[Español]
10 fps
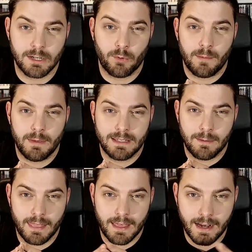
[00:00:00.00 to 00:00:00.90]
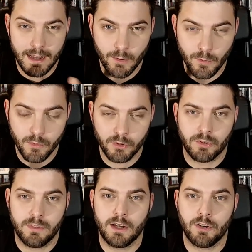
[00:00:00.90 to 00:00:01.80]
Seguramente me dejaré un
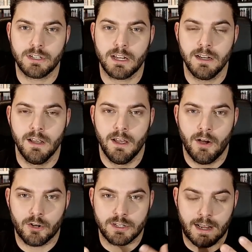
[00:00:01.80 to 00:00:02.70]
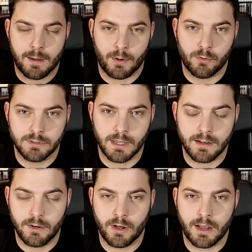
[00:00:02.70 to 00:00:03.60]
montón de cosas, o sea que
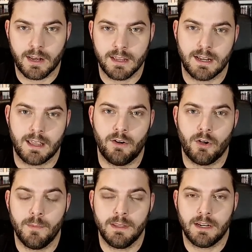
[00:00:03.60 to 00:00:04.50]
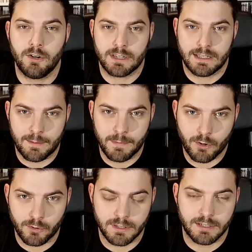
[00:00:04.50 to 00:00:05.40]
preguntad lo que queráis aquí en los comentarios, que
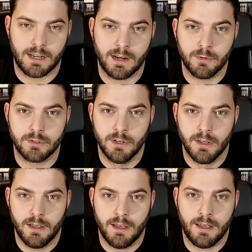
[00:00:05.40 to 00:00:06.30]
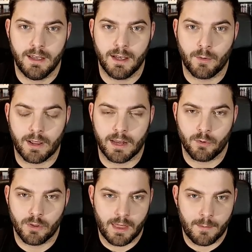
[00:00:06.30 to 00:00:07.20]
también contestaremos eh,
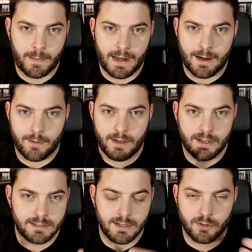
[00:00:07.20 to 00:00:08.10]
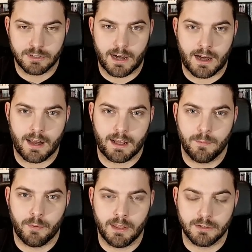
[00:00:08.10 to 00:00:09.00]
cualquier duda de palabras y cosas raras
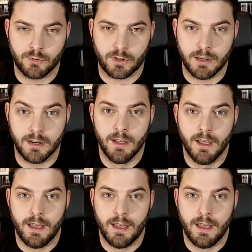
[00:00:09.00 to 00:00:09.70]
que puedan surgir.